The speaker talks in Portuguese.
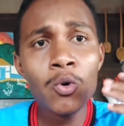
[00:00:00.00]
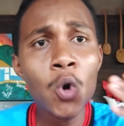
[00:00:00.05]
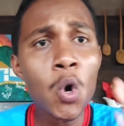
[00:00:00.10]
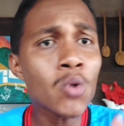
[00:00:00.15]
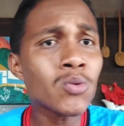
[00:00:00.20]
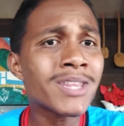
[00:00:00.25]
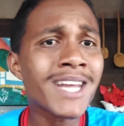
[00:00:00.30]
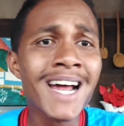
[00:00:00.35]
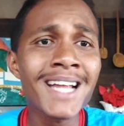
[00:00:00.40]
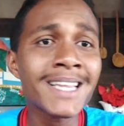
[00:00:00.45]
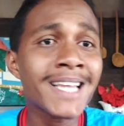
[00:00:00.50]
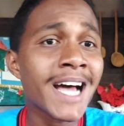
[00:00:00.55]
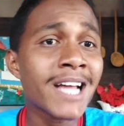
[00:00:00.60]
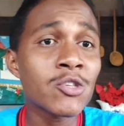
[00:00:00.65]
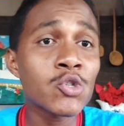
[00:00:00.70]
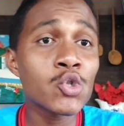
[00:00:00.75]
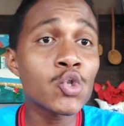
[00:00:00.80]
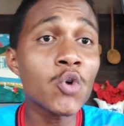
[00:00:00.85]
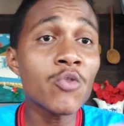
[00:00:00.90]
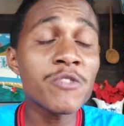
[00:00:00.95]

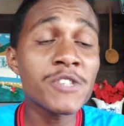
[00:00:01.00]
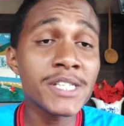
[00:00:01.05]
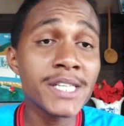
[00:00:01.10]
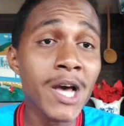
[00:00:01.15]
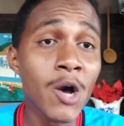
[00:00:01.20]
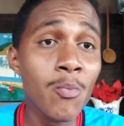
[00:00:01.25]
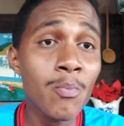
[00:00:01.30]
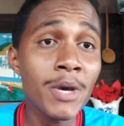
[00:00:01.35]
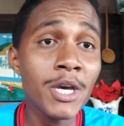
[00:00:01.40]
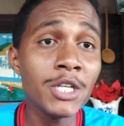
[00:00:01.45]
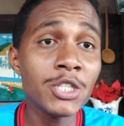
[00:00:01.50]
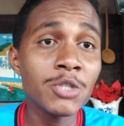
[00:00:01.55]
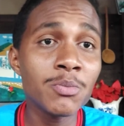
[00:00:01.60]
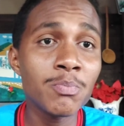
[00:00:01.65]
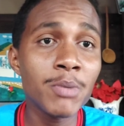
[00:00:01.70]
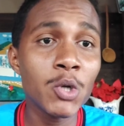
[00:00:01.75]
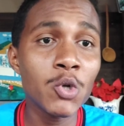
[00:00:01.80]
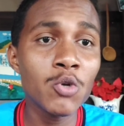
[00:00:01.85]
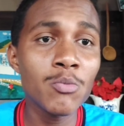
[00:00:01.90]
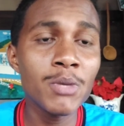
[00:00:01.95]
contratados oficialmente
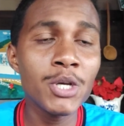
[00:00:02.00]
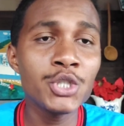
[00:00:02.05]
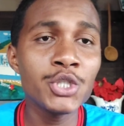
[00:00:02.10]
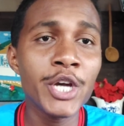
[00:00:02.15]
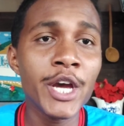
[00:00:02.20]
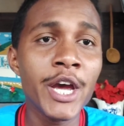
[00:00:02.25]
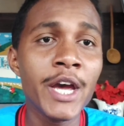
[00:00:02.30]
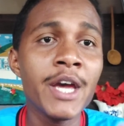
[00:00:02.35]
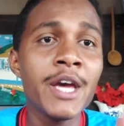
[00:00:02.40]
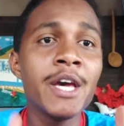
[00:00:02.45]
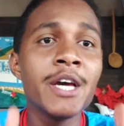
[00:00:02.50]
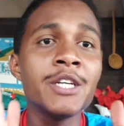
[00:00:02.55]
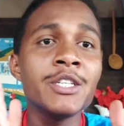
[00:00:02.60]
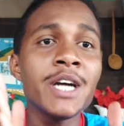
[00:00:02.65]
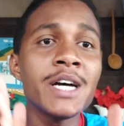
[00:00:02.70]
pelo IBGE,